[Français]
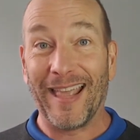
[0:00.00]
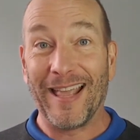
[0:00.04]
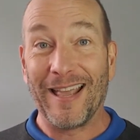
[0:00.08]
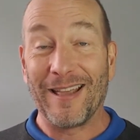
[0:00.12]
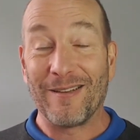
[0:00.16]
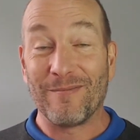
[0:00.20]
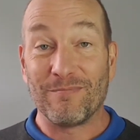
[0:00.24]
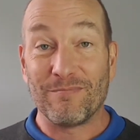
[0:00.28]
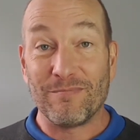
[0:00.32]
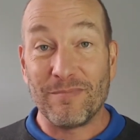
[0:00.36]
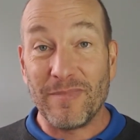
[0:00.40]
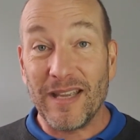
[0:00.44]

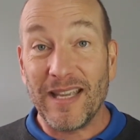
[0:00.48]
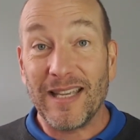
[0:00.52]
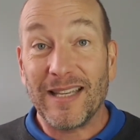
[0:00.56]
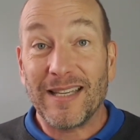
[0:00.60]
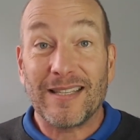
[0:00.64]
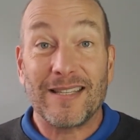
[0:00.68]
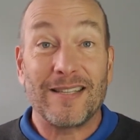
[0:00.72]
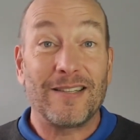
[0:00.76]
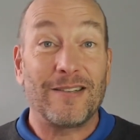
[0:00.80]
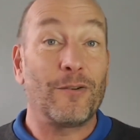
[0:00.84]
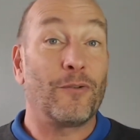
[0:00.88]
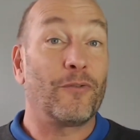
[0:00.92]
Mais
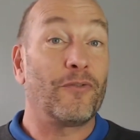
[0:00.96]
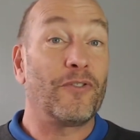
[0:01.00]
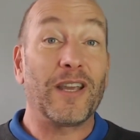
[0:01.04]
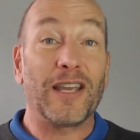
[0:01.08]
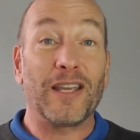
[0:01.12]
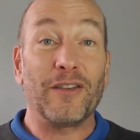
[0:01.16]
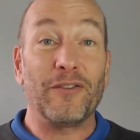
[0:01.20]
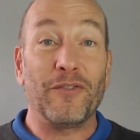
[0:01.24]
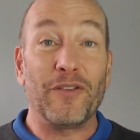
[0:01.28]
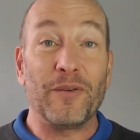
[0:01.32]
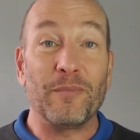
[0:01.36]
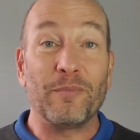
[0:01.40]
si on
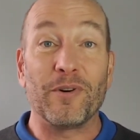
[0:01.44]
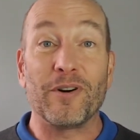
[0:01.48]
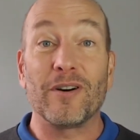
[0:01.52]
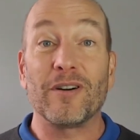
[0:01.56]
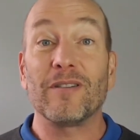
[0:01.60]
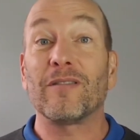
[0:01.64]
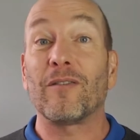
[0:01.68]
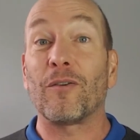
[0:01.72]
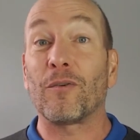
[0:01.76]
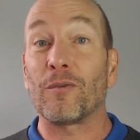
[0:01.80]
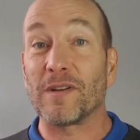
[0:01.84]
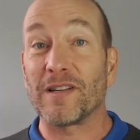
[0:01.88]
vérifie
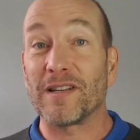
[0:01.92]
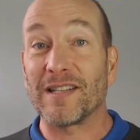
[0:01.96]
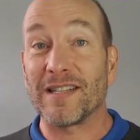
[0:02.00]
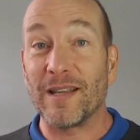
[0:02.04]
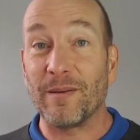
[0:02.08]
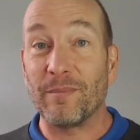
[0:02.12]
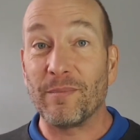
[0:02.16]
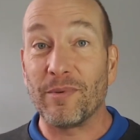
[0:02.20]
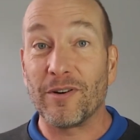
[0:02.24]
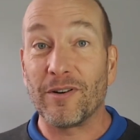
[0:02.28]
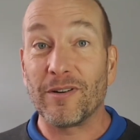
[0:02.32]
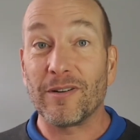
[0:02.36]
pas, on le
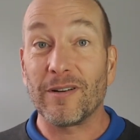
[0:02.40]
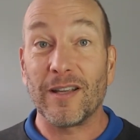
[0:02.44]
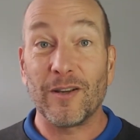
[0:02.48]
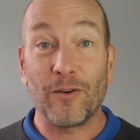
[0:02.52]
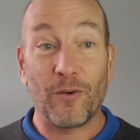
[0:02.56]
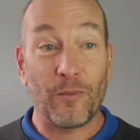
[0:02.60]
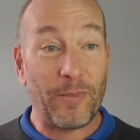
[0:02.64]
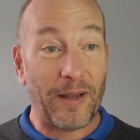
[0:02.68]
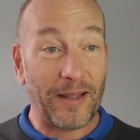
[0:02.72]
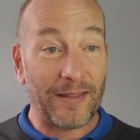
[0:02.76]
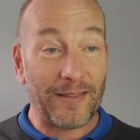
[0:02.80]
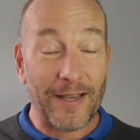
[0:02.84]
sait pas et
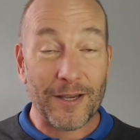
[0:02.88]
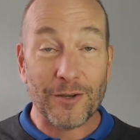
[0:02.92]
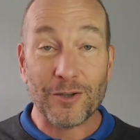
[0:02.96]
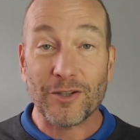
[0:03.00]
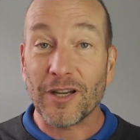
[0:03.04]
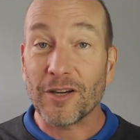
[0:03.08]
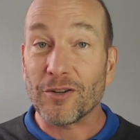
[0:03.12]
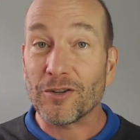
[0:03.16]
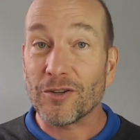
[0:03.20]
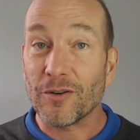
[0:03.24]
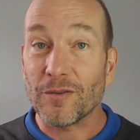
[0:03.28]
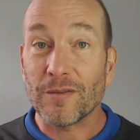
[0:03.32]
on partage
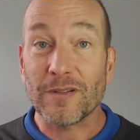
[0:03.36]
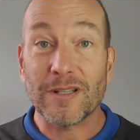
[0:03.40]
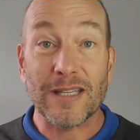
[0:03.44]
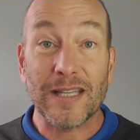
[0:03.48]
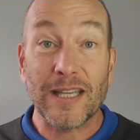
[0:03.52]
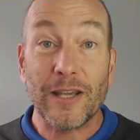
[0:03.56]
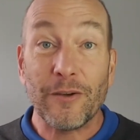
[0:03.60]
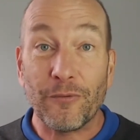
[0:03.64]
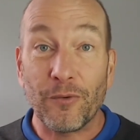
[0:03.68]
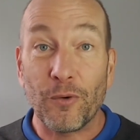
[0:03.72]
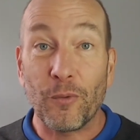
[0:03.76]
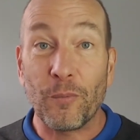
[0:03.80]
quelque chose
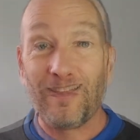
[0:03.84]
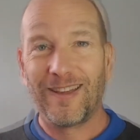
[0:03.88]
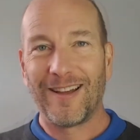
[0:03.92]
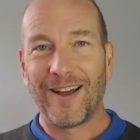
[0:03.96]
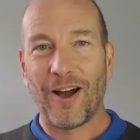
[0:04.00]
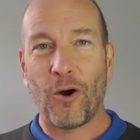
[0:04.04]
qui est faux.